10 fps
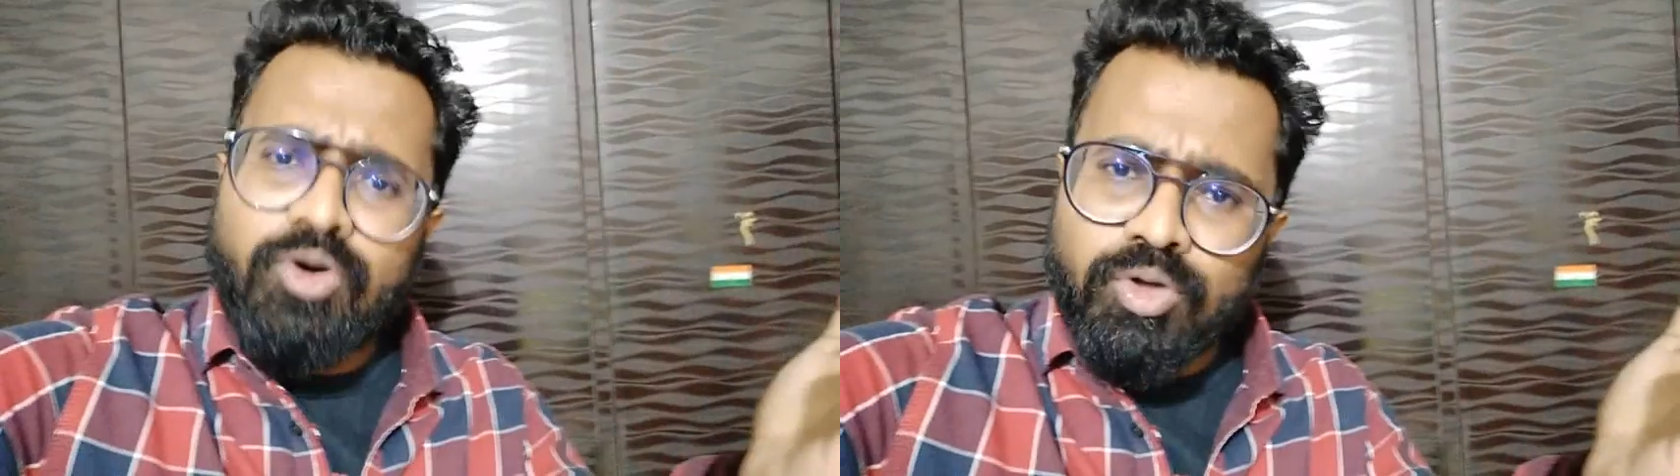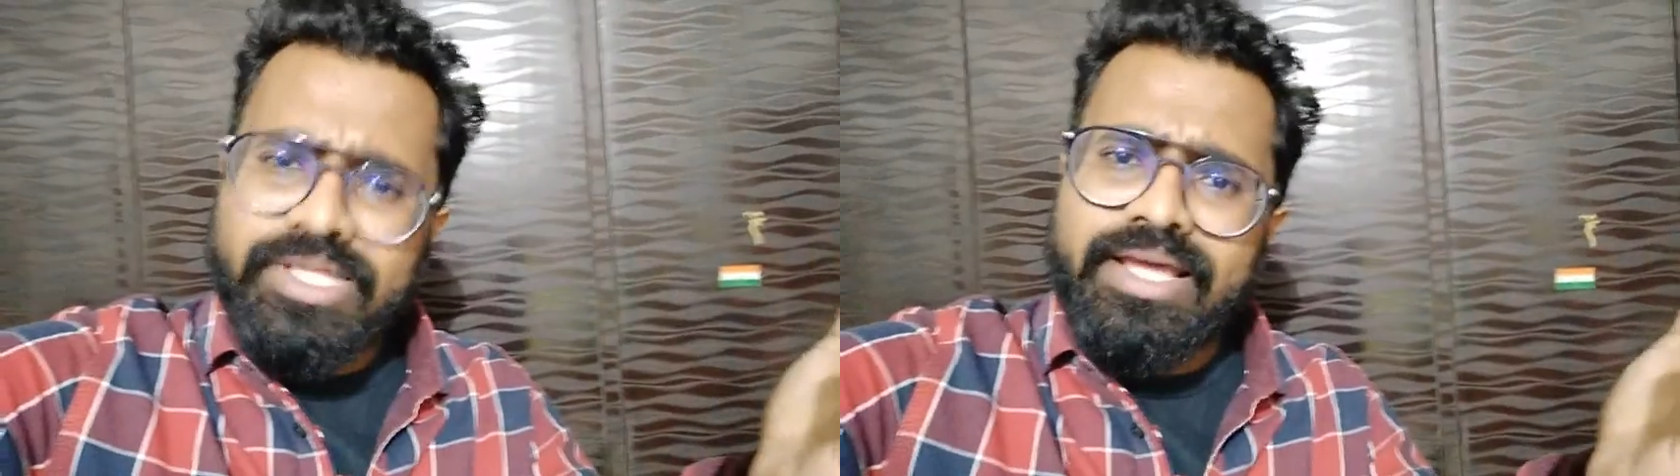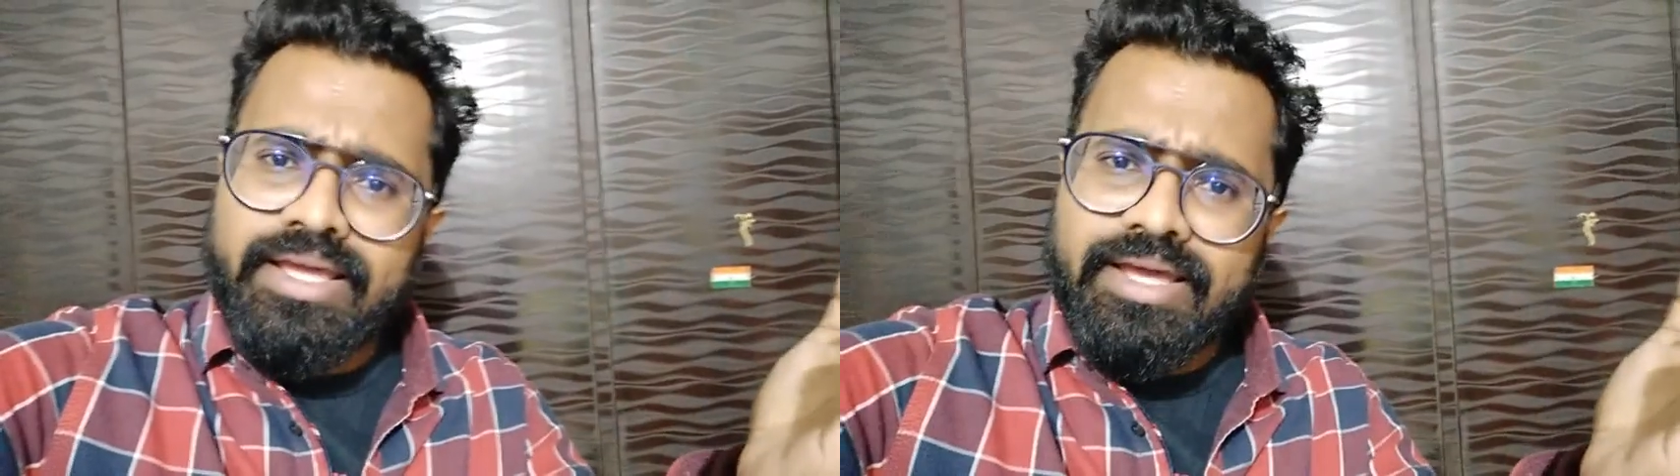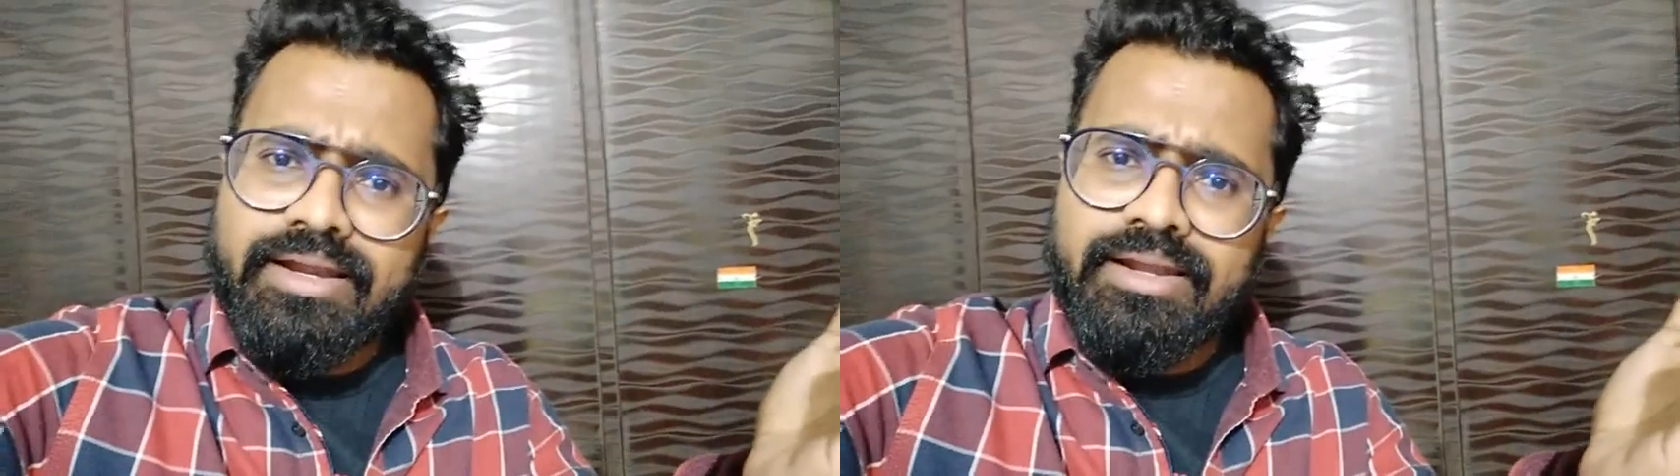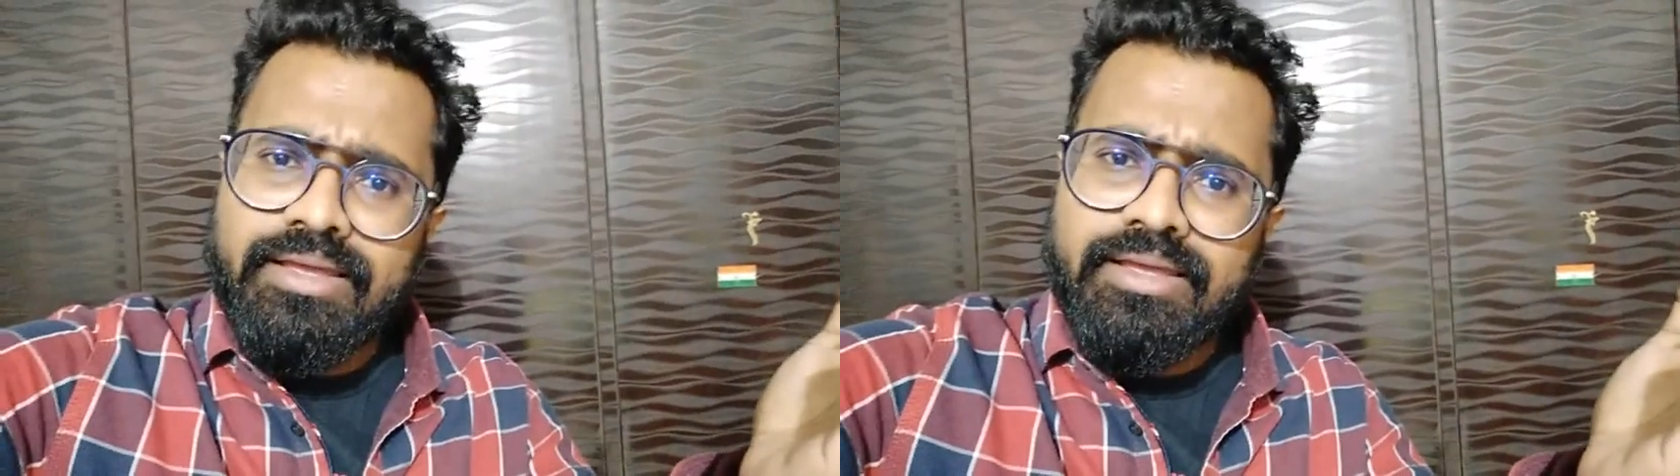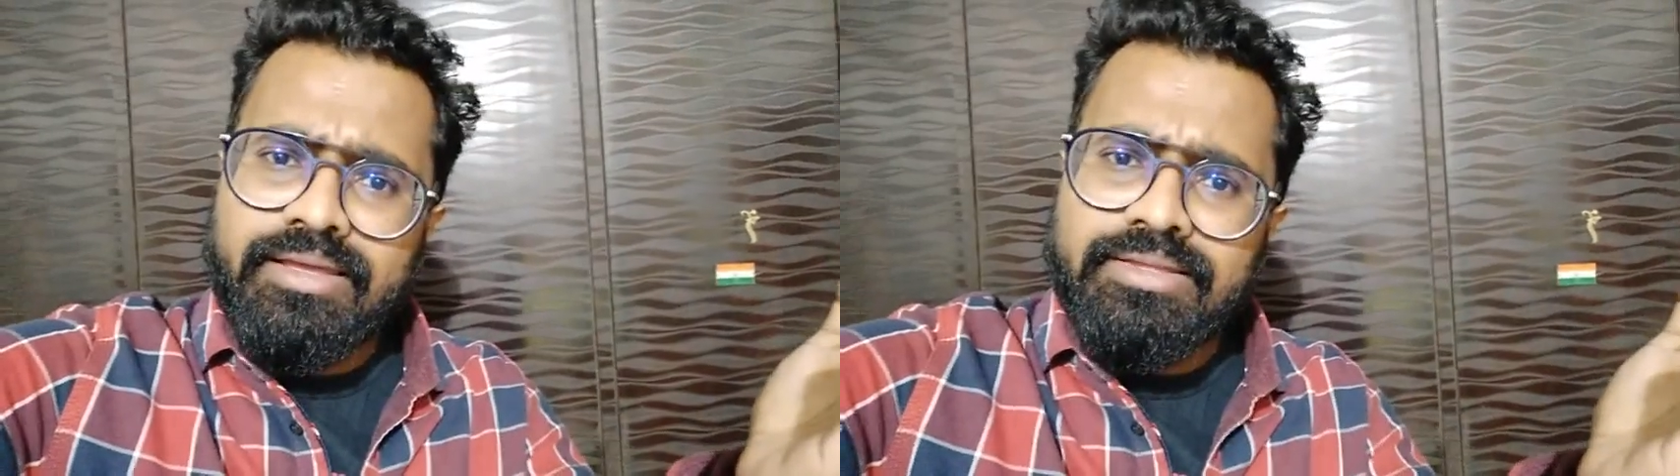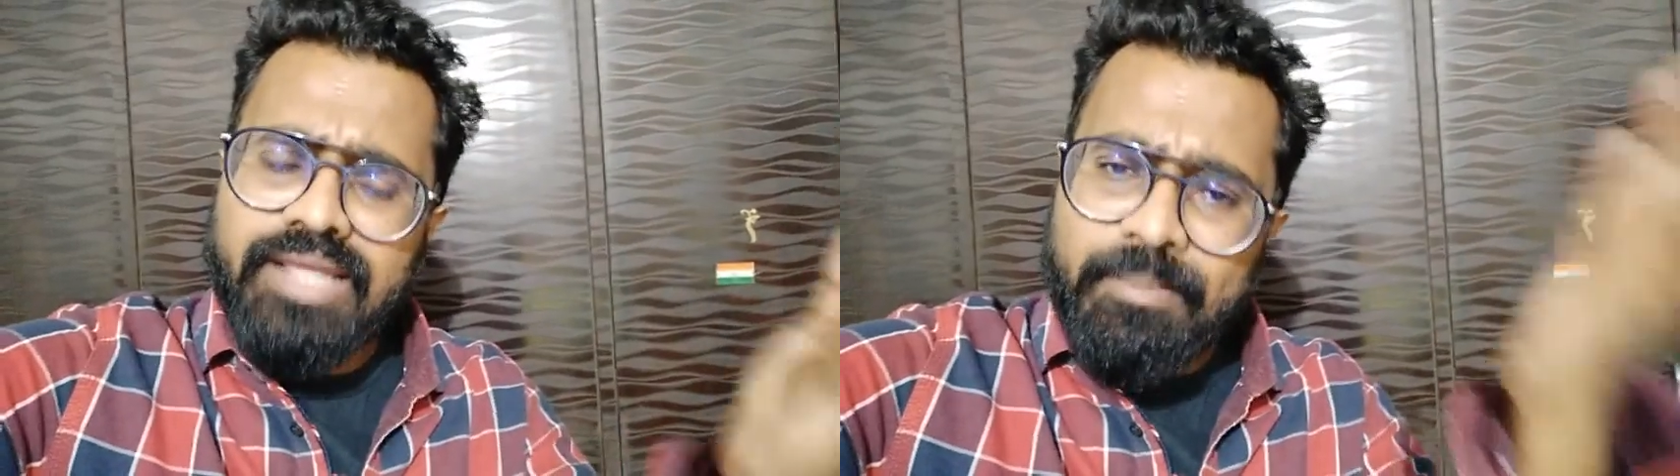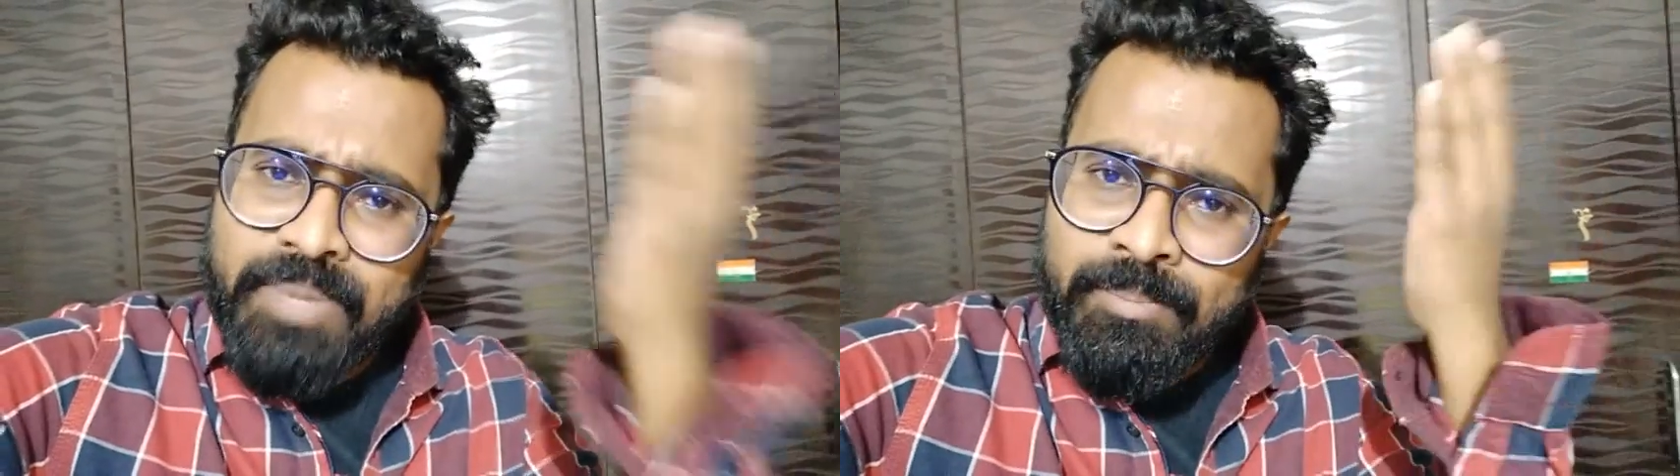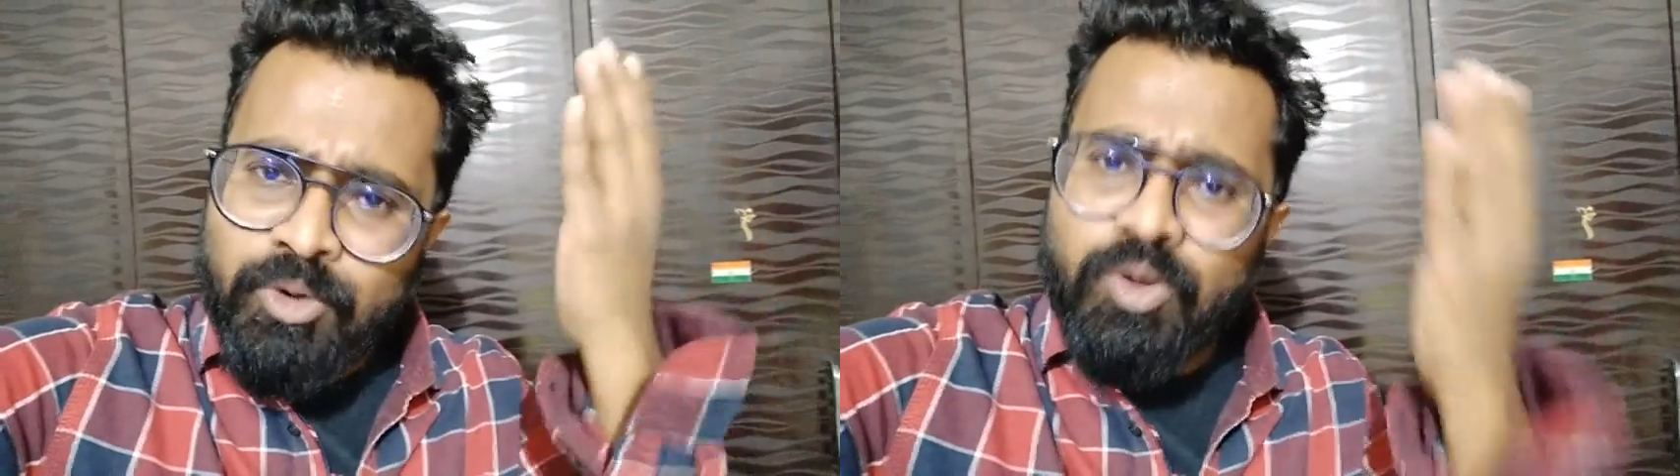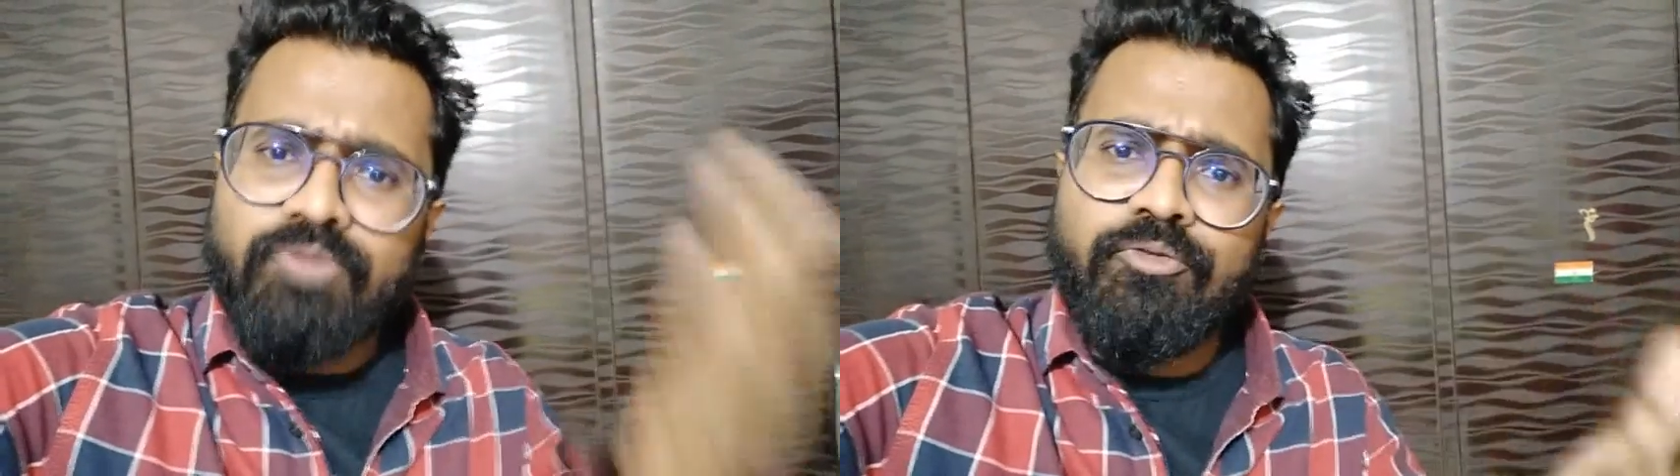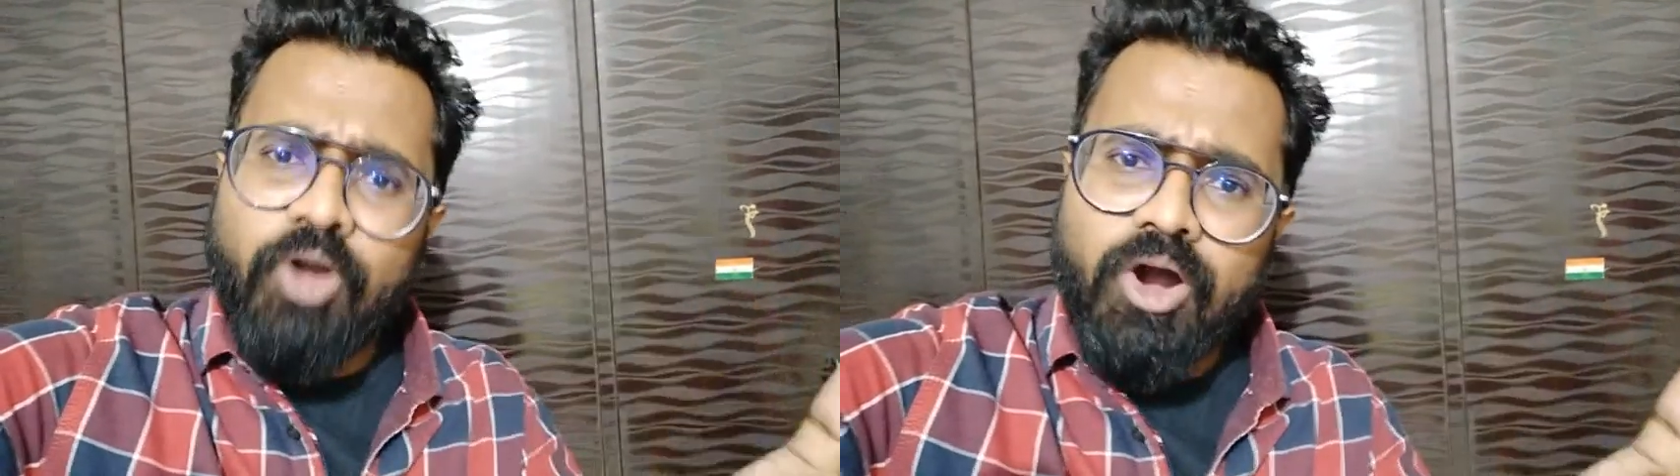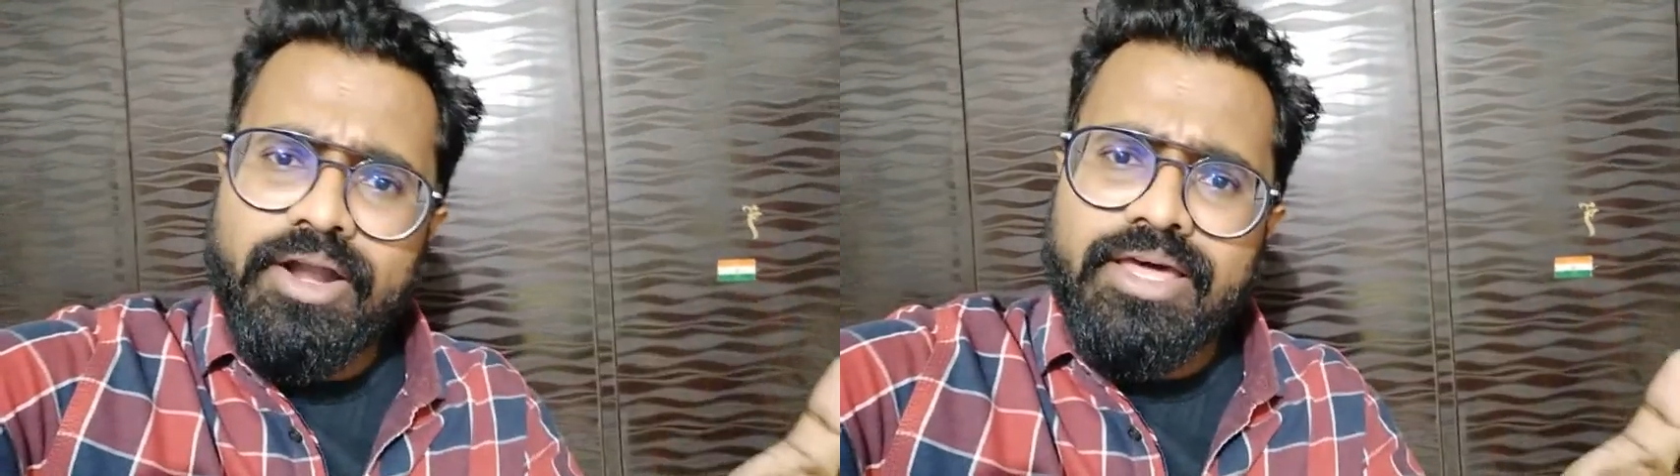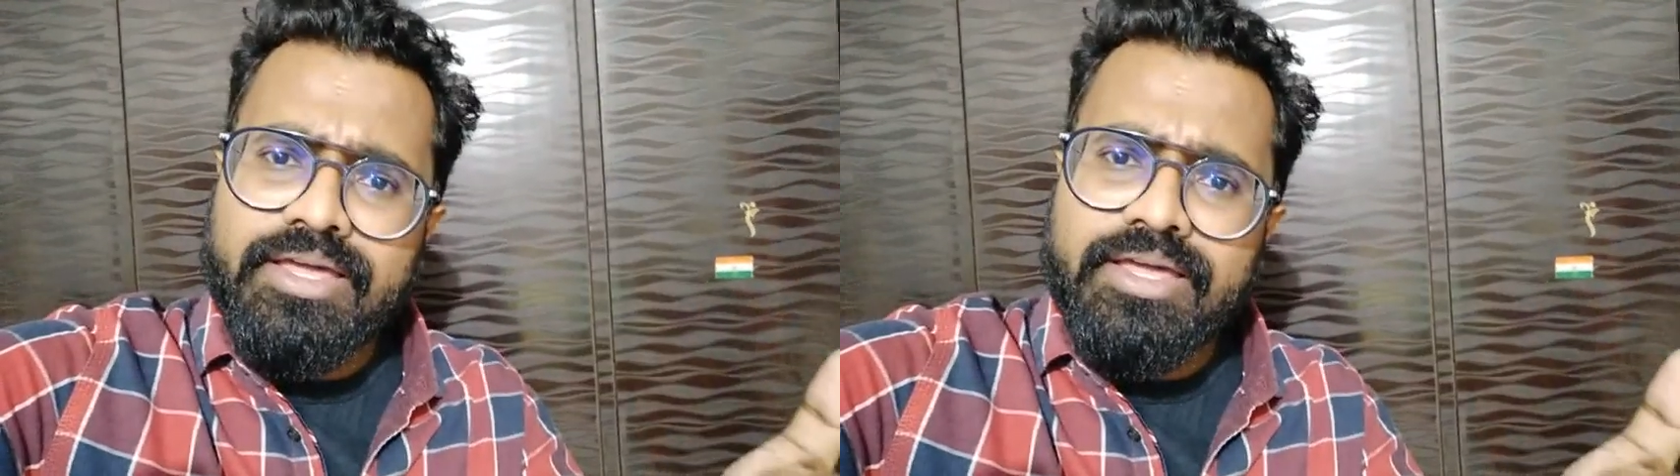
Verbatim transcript: होते हैं यार देर आर पीपल हु आर फ्लॉड